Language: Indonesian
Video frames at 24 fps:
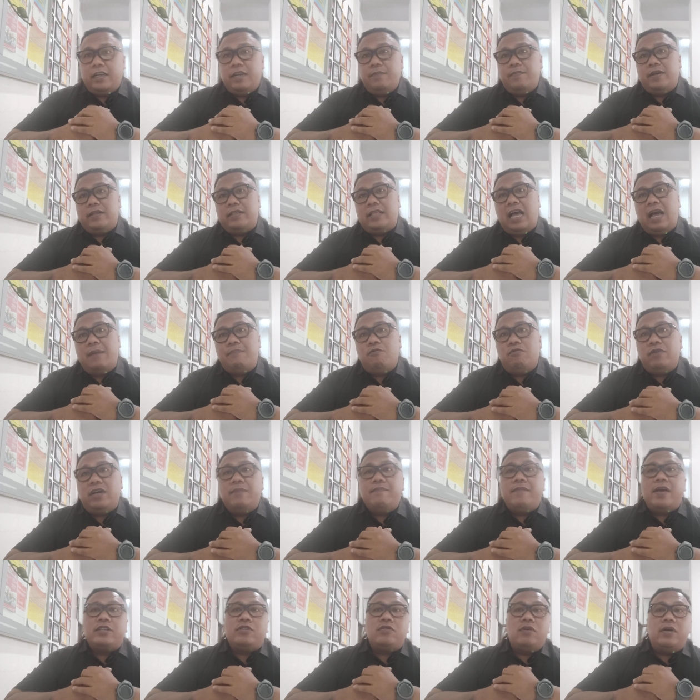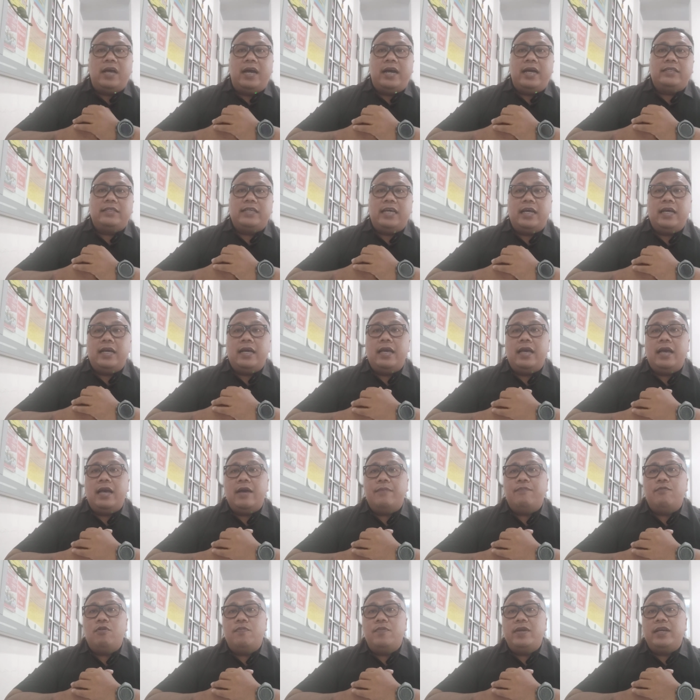Jadi bertahap mungkin besok akan
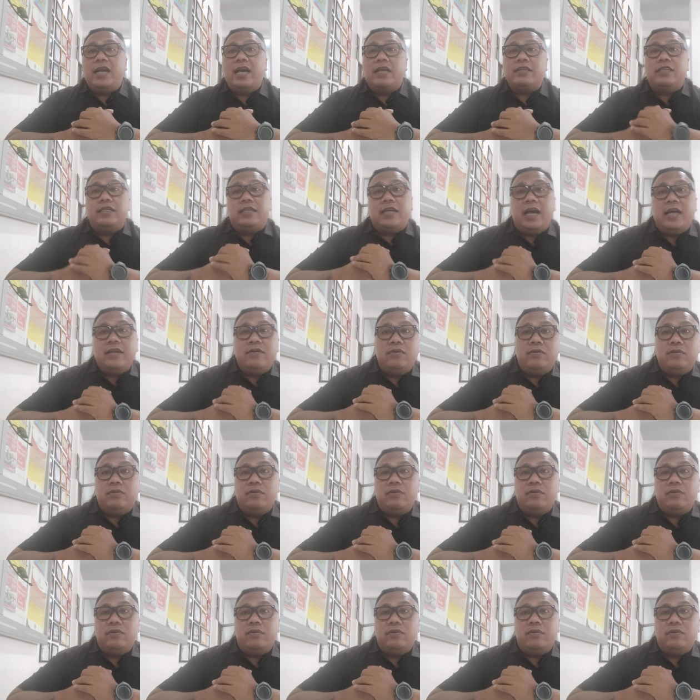saya publikasikan